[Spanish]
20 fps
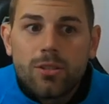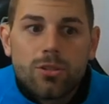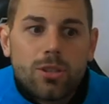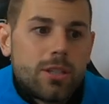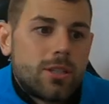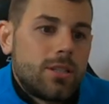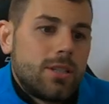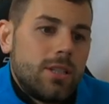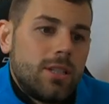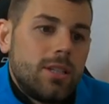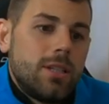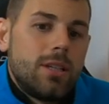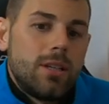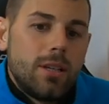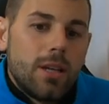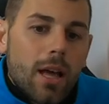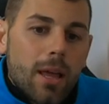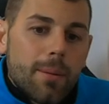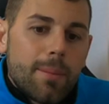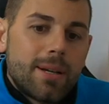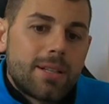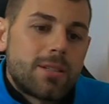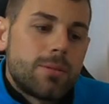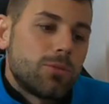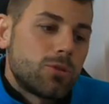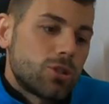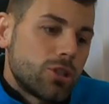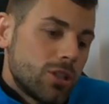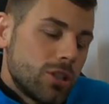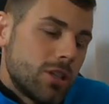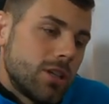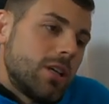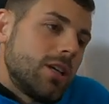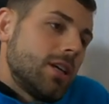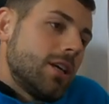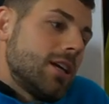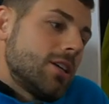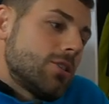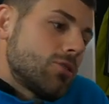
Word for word: o sea, si además hemos eh,